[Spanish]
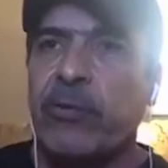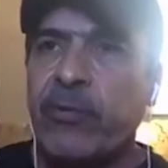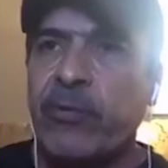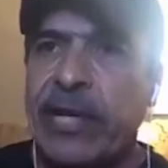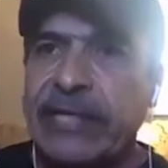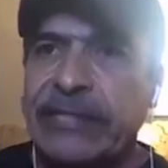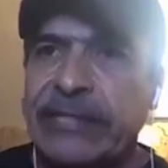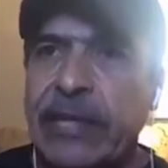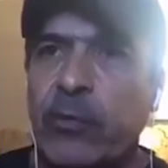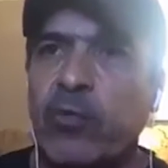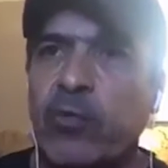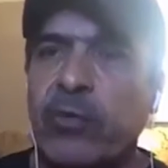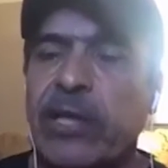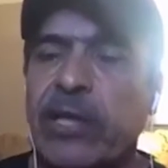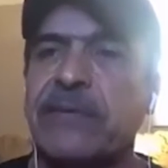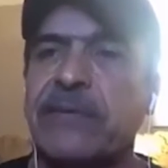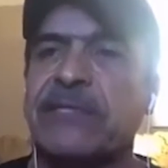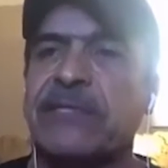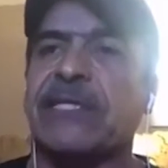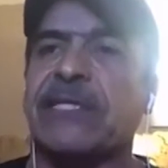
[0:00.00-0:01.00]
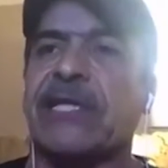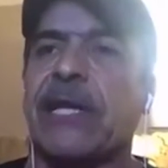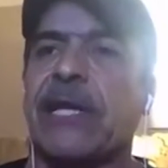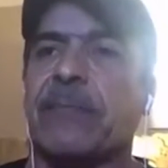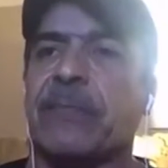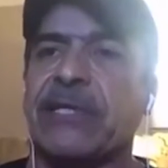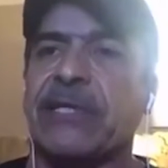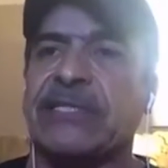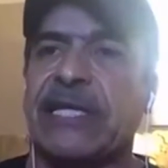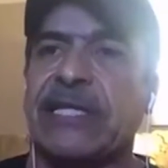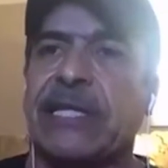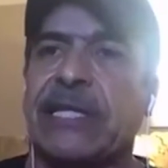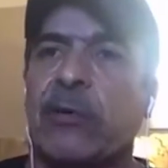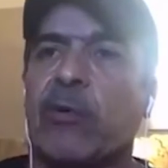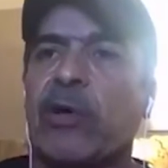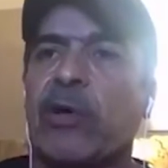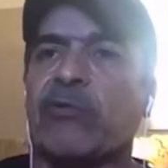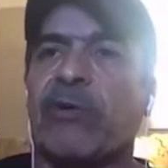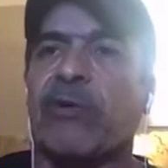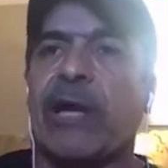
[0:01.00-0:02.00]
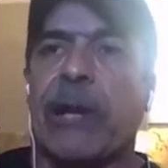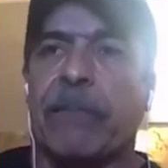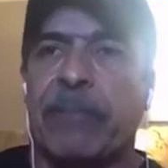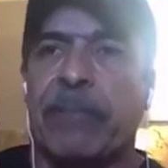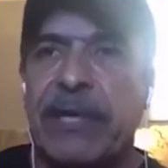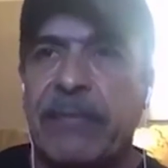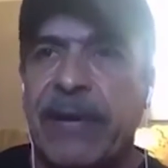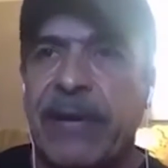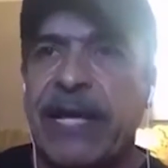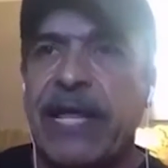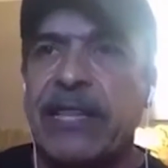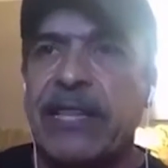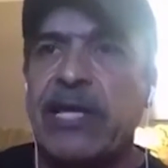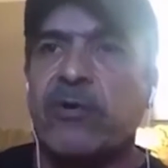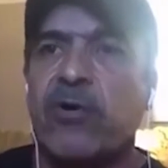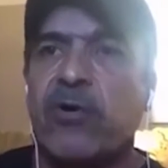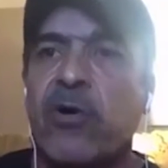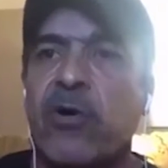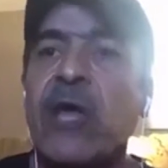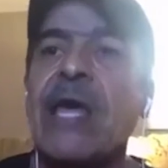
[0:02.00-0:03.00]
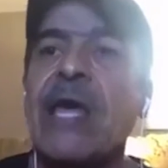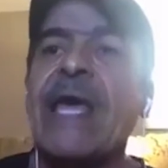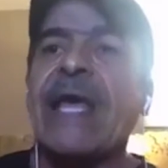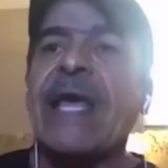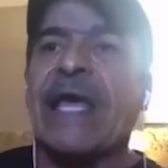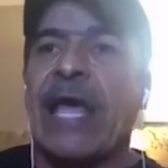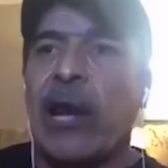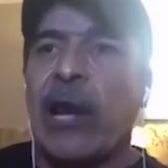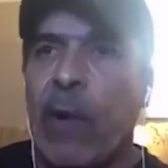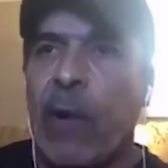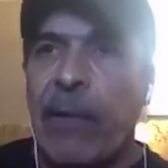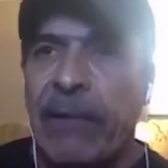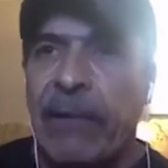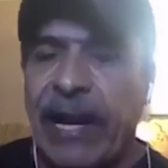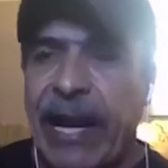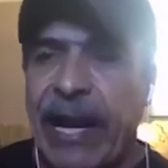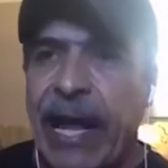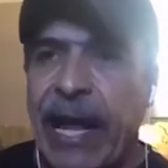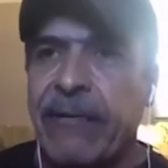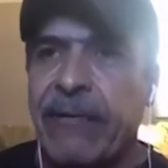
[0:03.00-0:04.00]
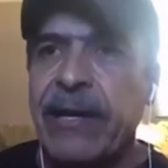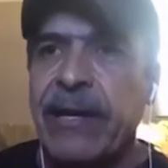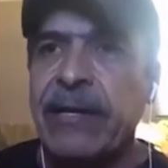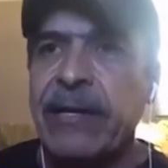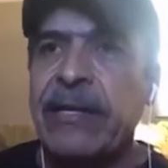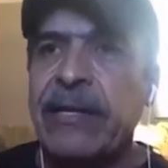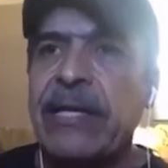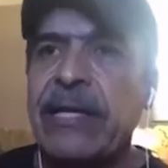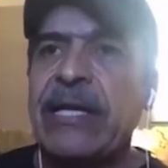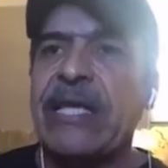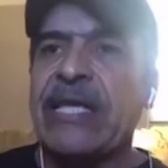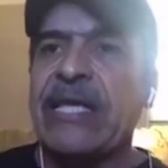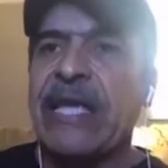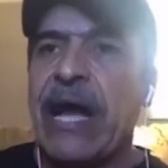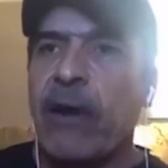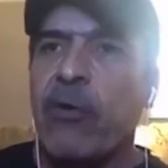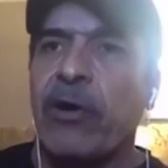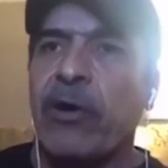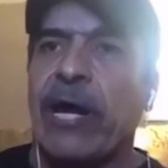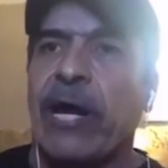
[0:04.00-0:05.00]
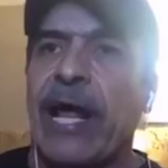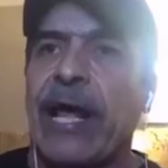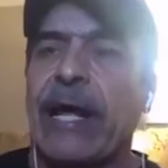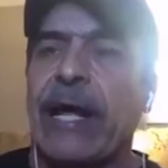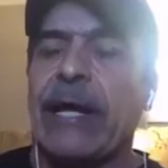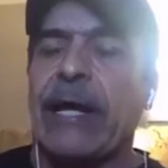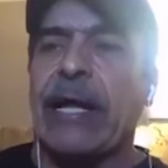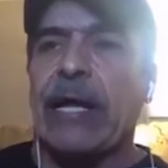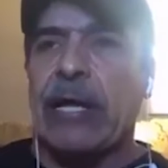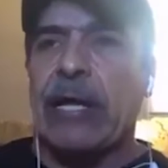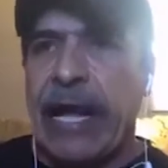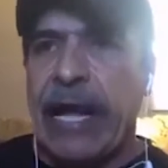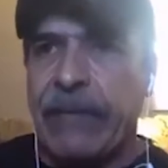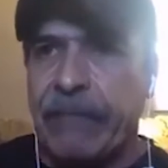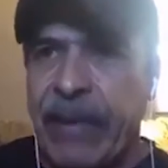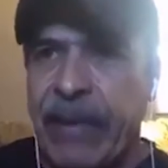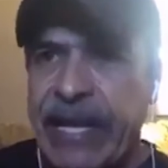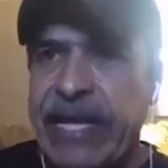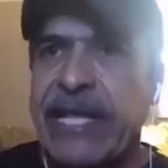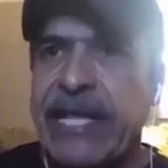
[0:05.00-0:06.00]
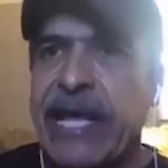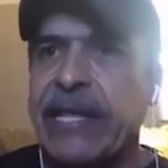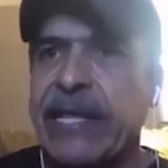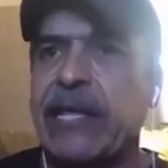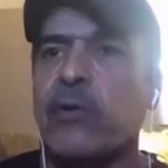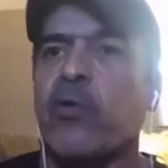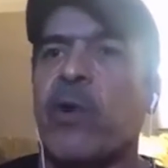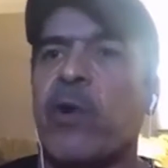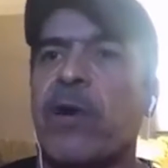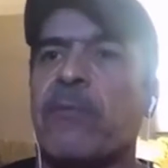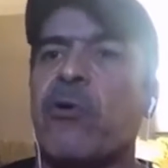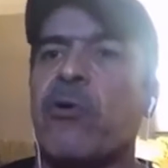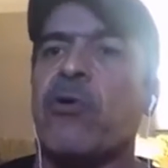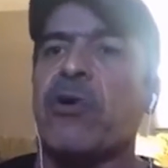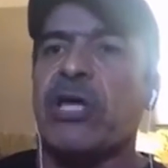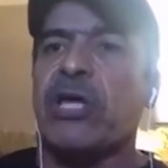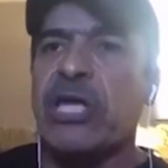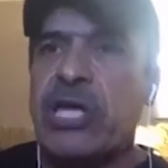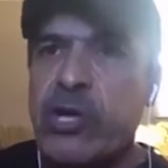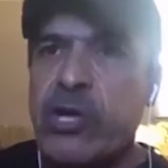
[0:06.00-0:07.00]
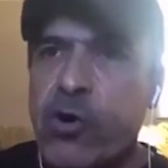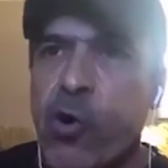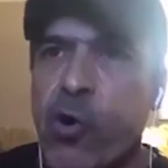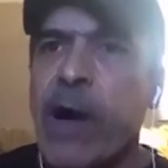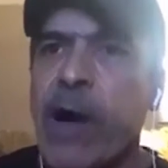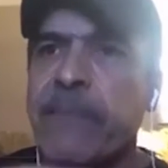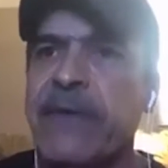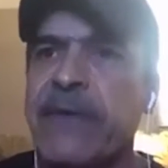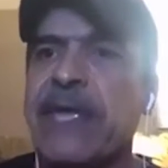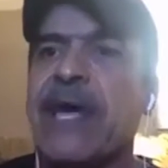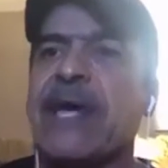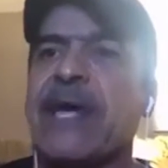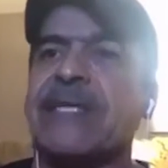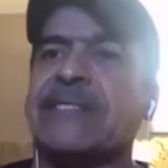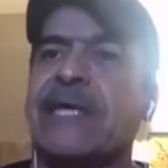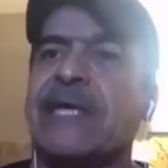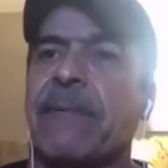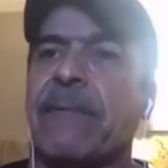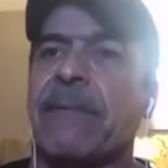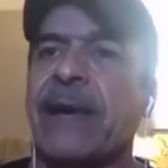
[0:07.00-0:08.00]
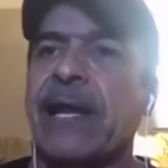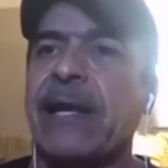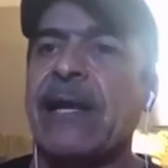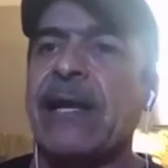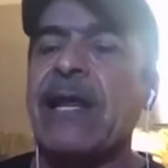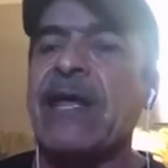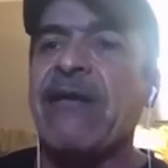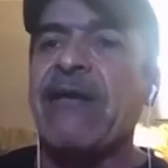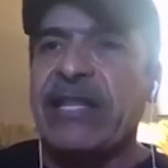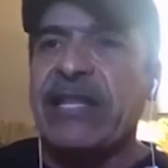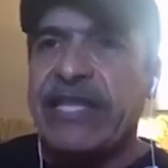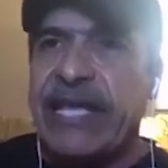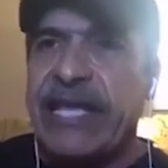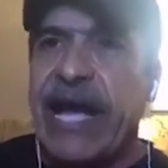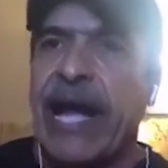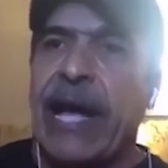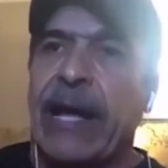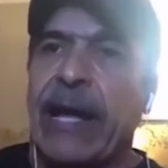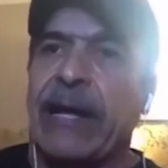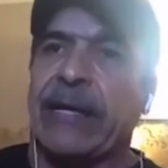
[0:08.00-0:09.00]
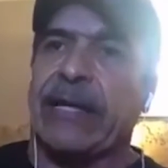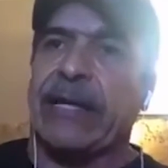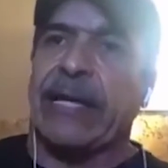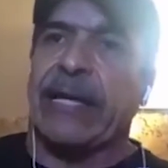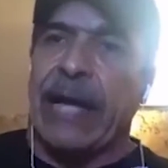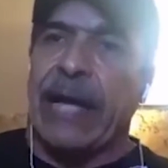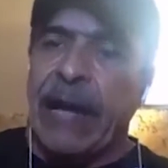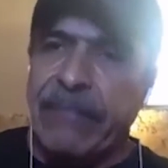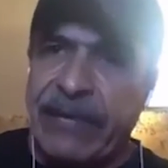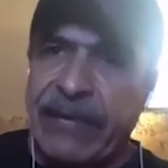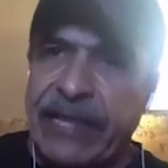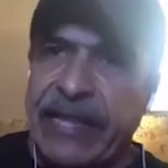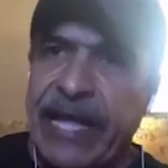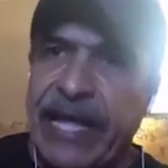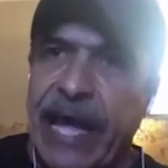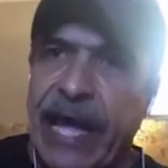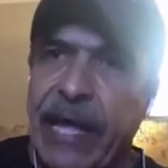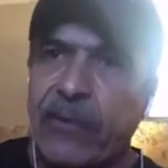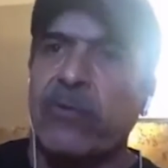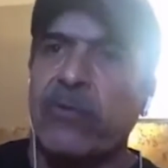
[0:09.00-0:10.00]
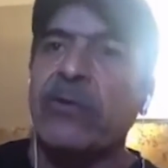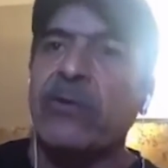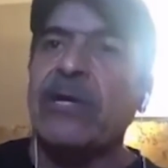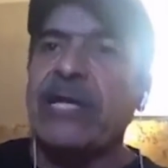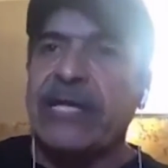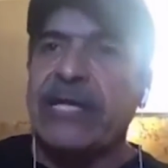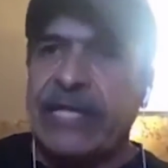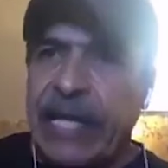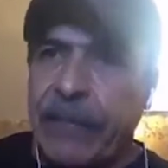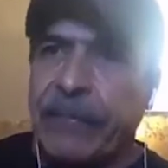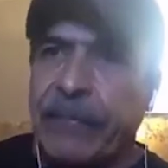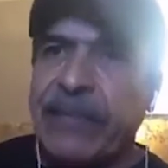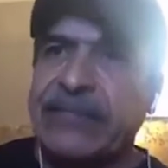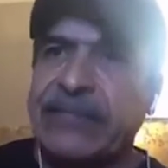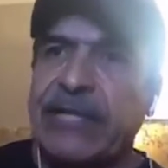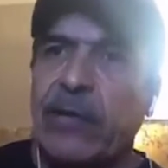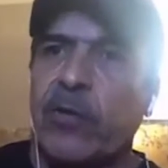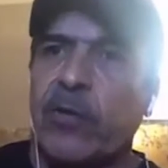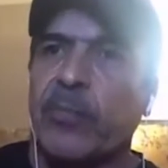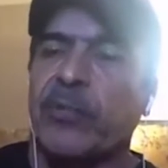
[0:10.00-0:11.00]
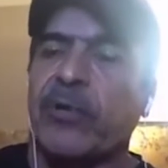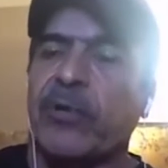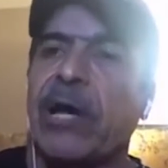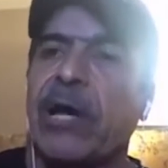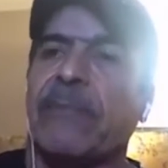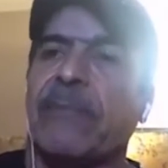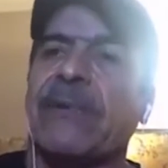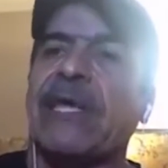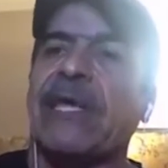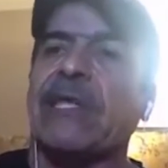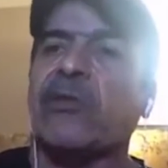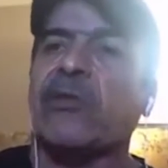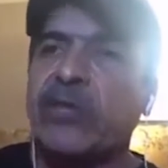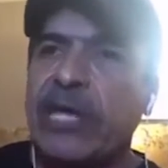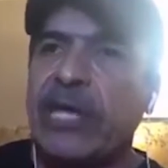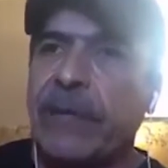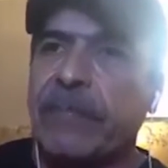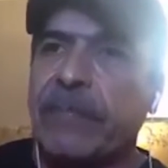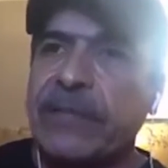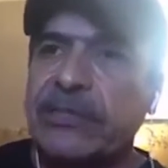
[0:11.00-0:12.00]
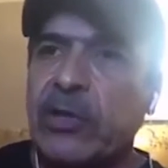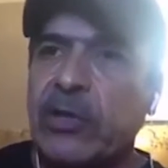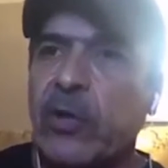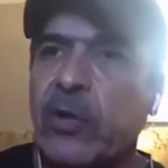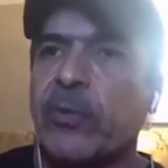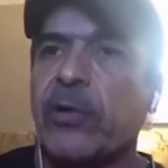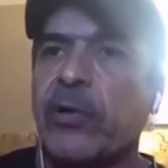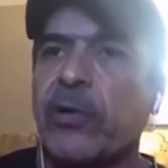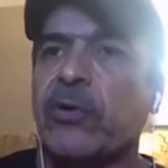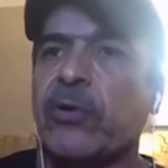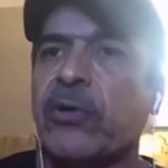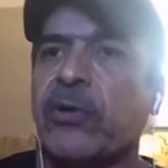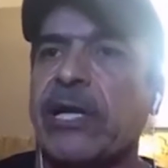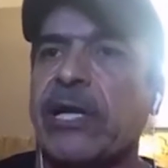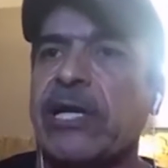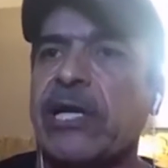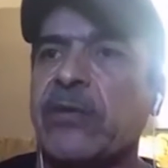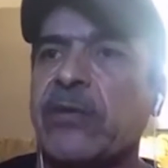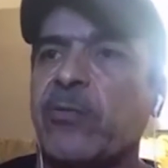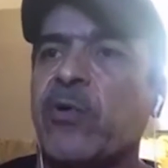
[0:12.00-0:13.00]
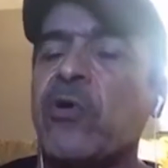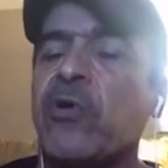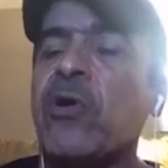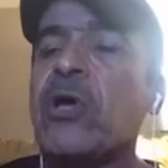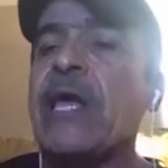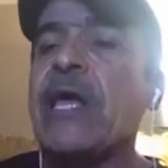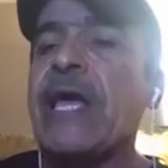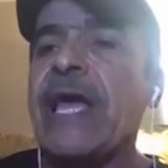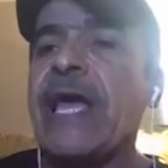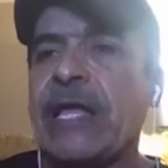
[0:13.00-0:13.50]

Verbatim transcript: de una segunda visita del presidente, cuando en la primera dijo que lo avalaba y ahora venía de nuevo y no había ese aval ya cabildeado, ya pasado por cabildo, ya pasado por el organismo,